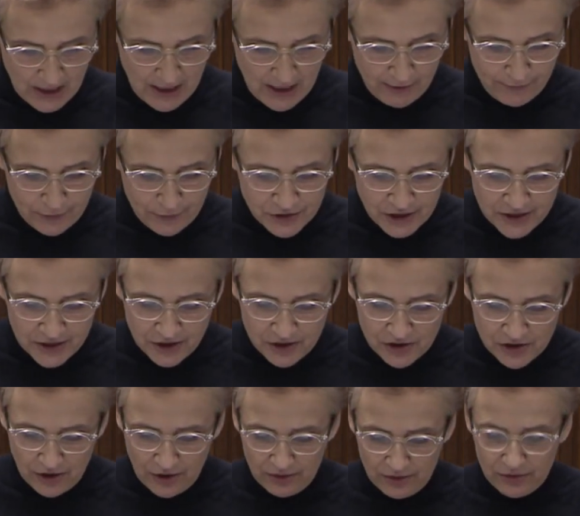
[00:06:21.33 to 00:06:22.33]
W ocenie
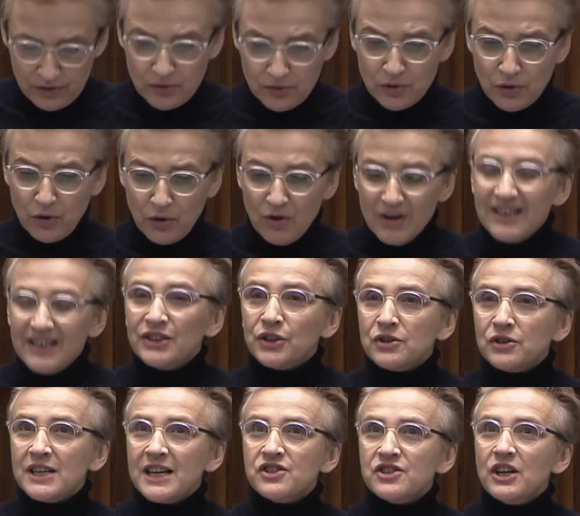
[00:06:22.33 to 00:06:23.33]
sądu to
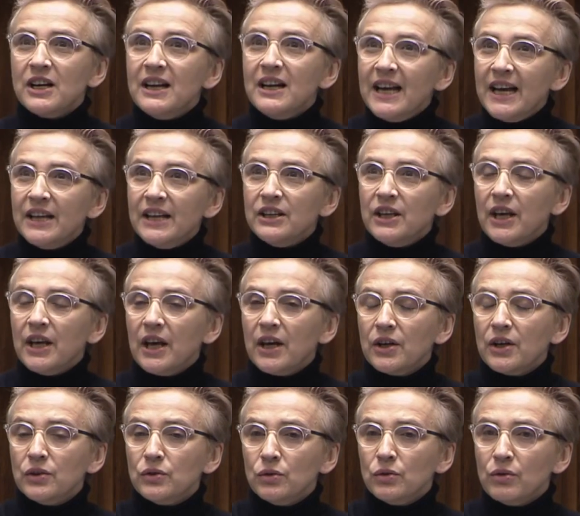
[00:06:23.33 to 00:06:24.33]
zażalenie,
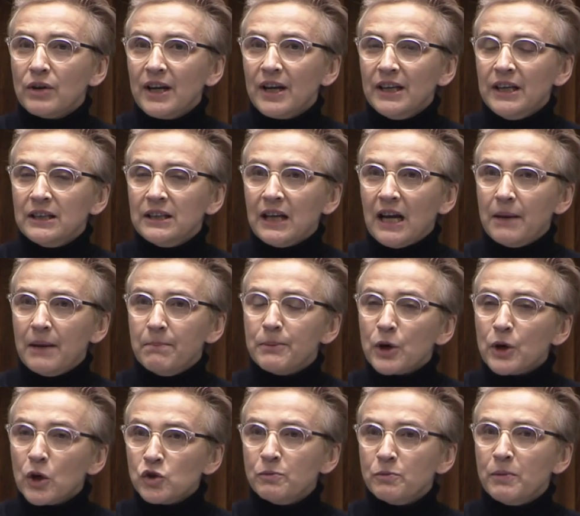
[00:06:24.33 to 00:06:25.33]
które i ta
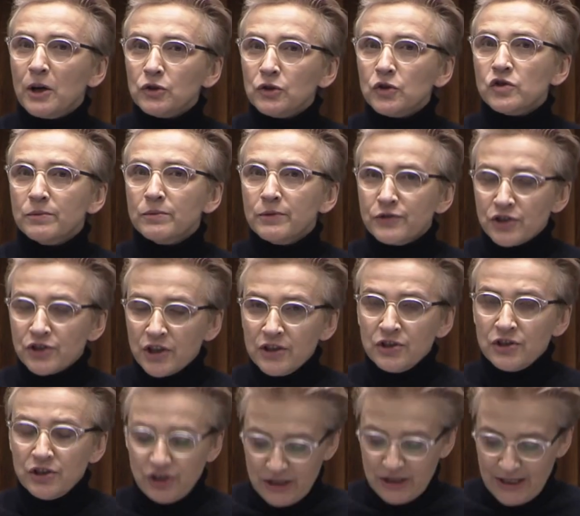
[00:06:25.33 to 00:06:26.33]
prośba o to, żeby
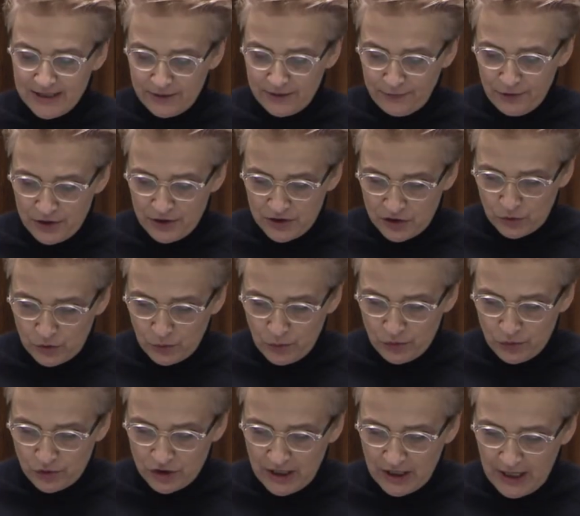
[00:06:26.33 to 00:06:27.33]
wszczęć śledztwo jest
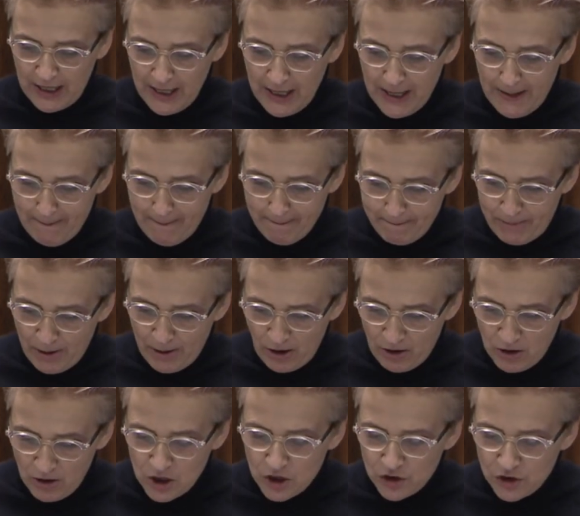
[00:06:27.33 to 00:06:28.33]
słuszne,
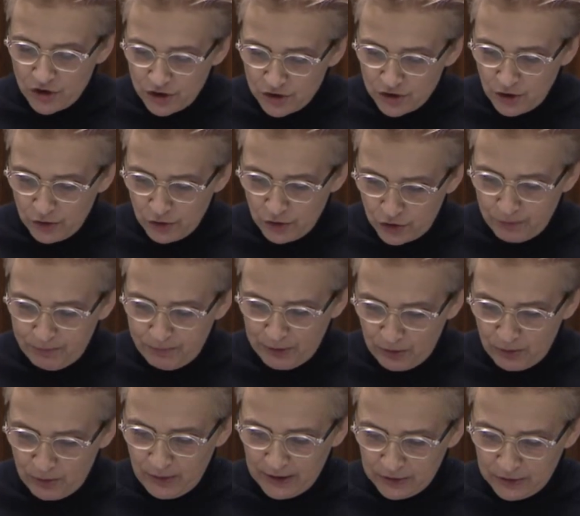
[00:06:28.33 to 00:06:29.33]
bo czynności
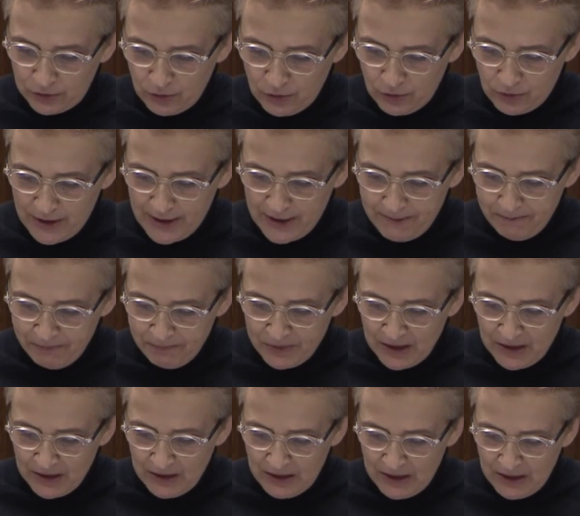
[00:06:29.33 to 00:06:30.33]
prokuratury,
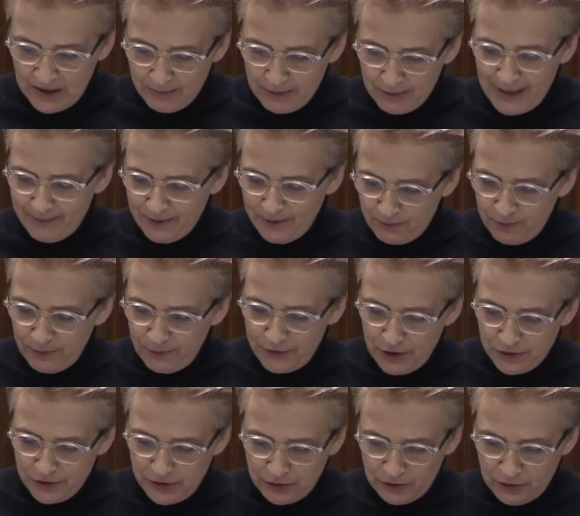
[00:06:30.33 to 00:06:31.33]
e, bo najpierw był
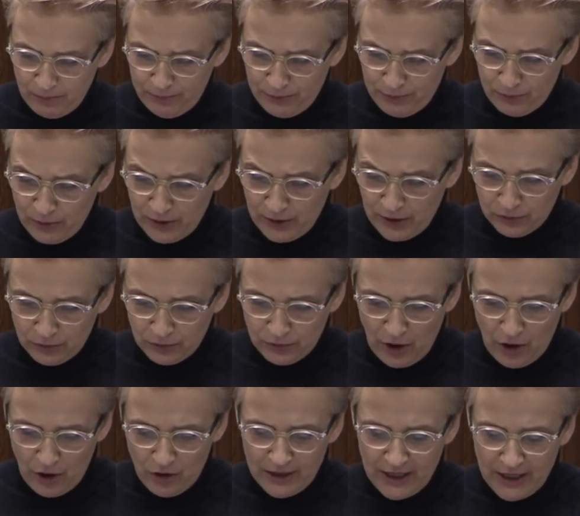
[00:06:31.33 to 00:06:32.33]
wniosek do prokuratury,
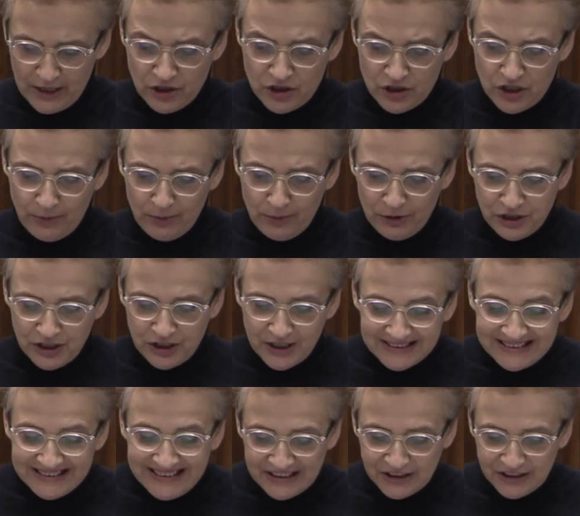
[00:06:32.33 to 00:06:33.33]
ograniczały się
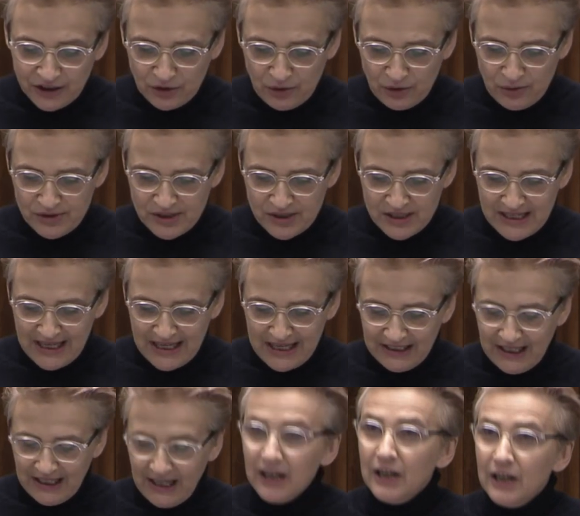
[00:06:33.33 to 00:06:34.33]
jedynie do
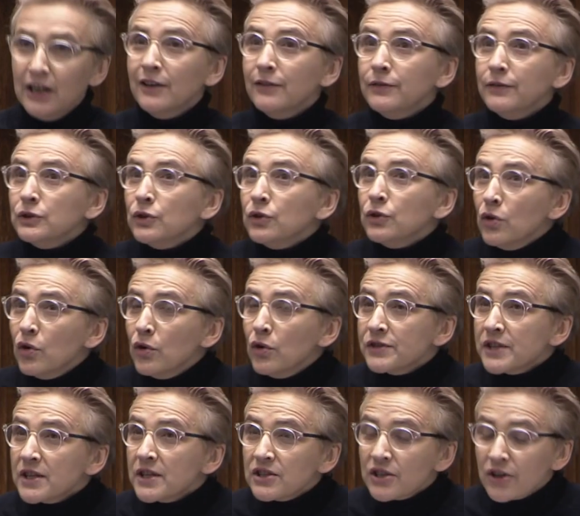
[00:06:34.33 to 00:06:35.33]
uzyskania wydruków
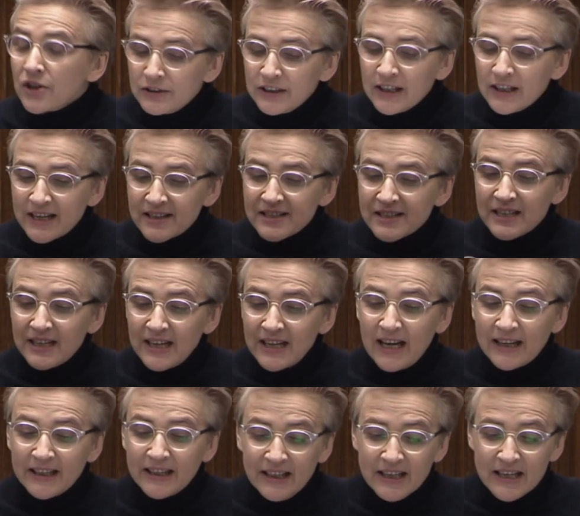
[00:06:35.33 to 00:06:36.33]
ze strony
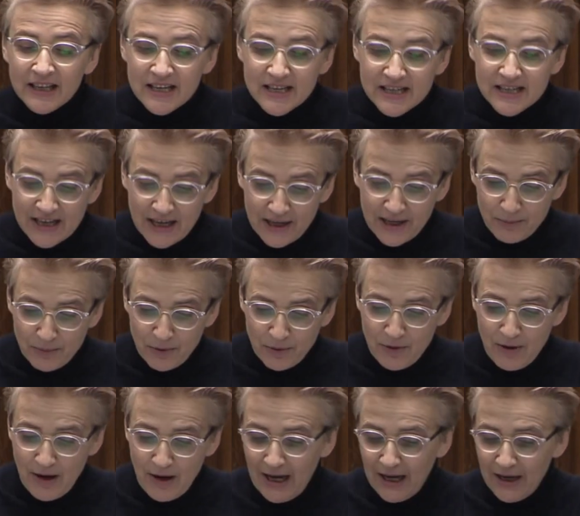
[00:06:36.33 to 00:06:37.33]
Kancelarii
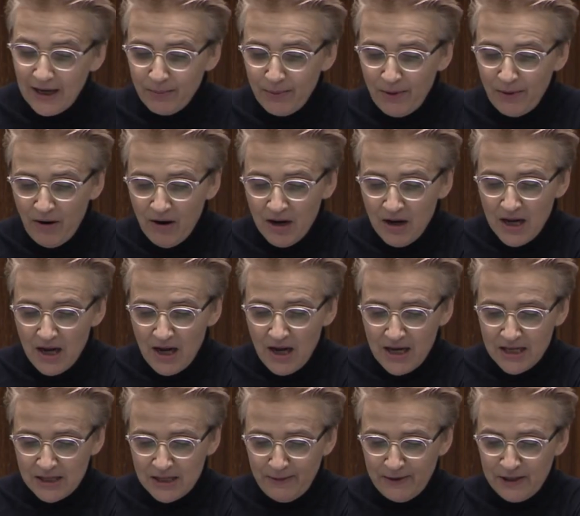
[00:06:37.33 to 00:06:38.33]
Sejmu albo
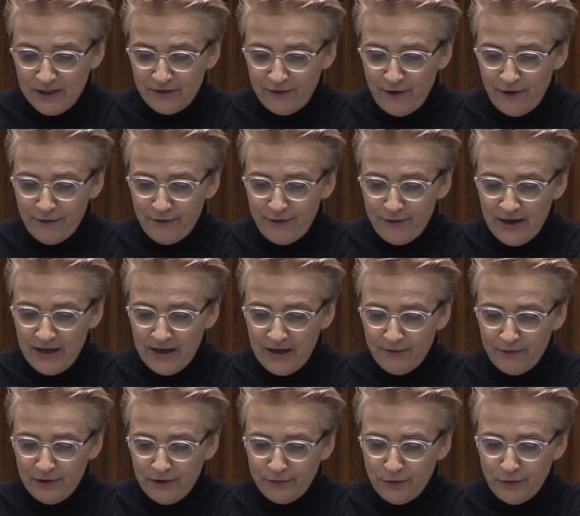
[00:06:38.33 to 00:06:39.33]
e, z Państwowej
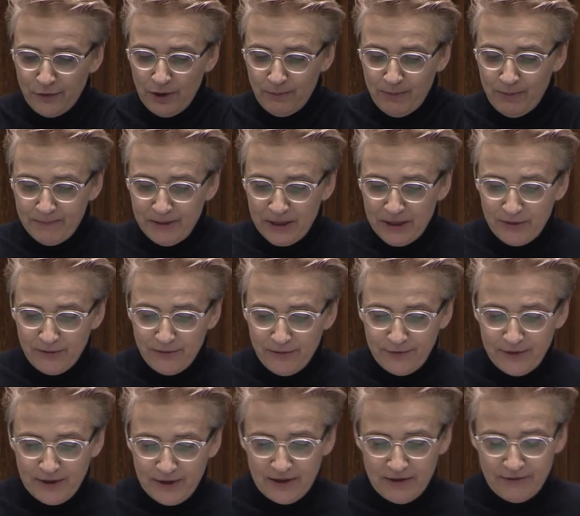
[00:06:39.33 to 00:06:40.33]
Wytwórni Papierów
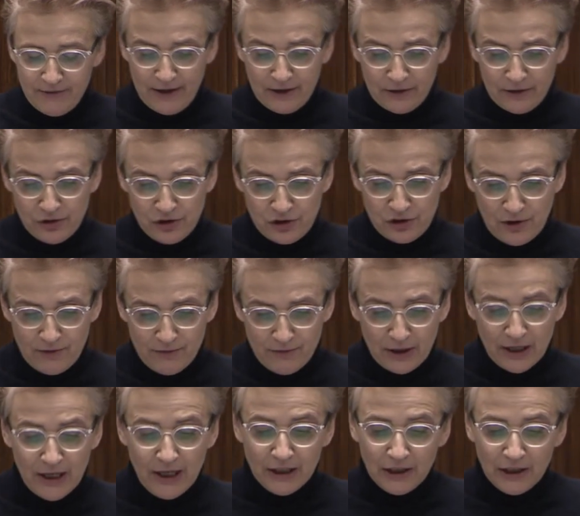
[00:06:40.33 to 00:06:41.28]
e, Wartościowych.